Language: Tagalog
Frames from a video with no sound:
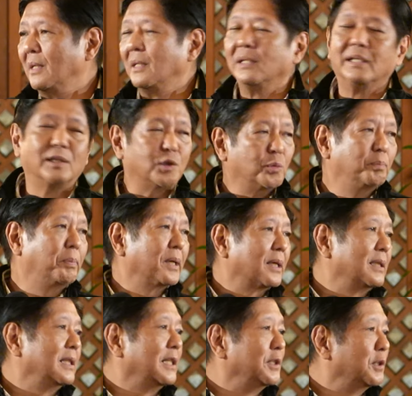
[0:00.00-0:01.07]
Ikumpara
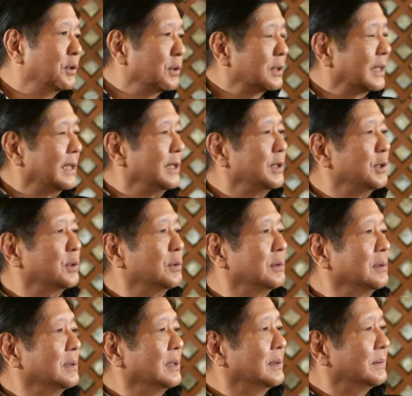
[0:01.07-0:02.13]
ninyo sa
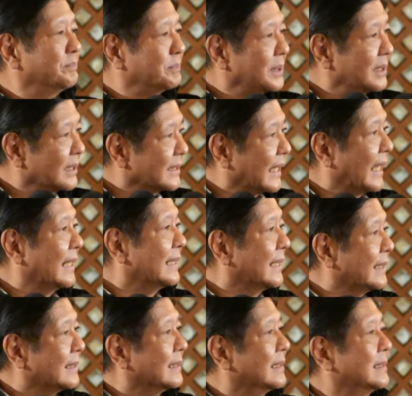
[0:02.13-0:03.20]
inyong
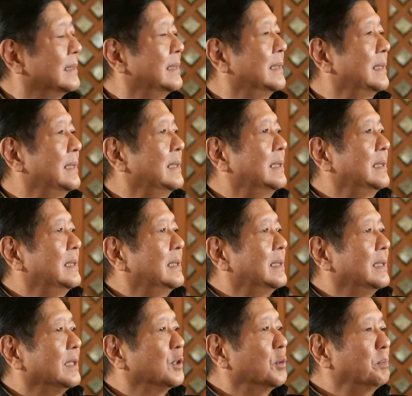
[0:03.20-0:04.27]
pinagdaanan.
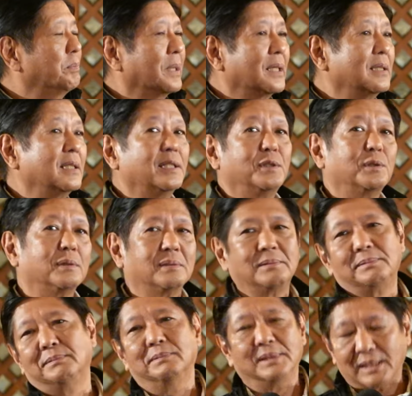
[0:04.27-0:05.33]
Ikumpara ninyo,
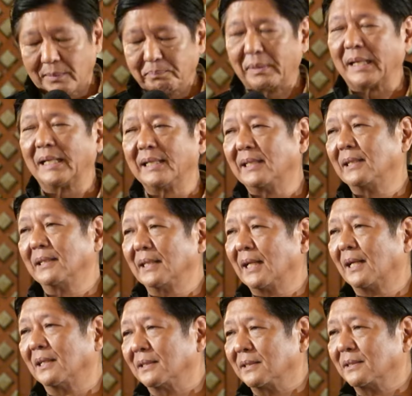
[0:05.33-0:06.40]
napakaliit
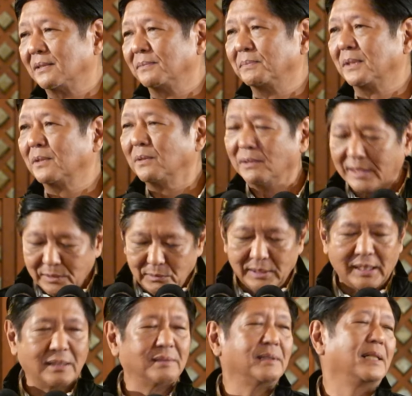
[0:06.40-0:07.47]
lang. Pero ngayon
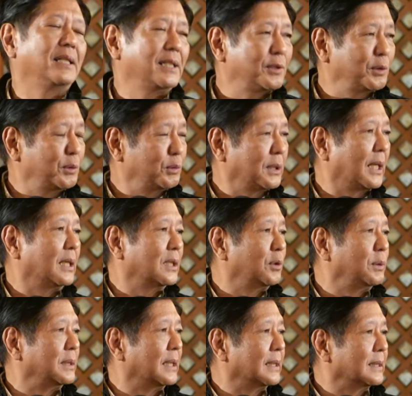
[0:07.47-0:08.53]
lang, ito yung
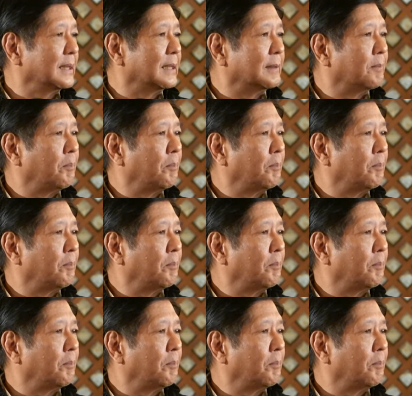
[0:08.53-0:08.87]
gagawin natin.